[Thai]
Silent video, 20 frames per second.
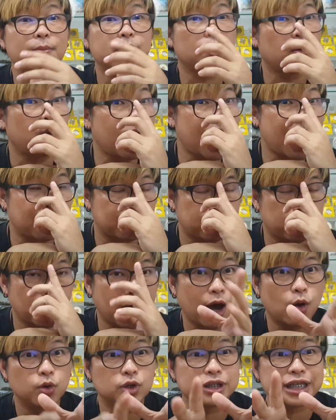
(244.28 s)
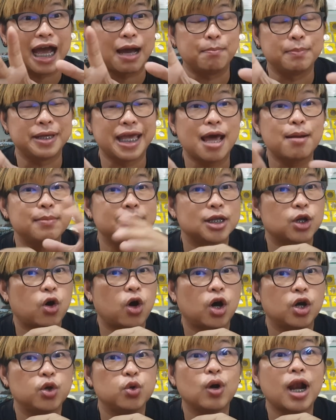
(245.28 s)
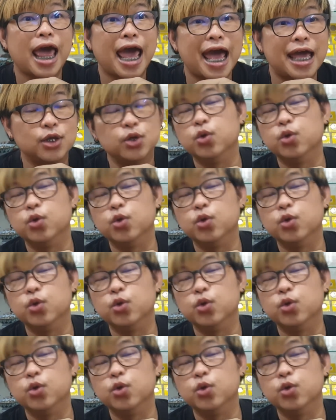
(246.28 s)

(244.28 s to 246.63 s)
นะเพราะว่าเราจะมีแอดมินคอยดูแล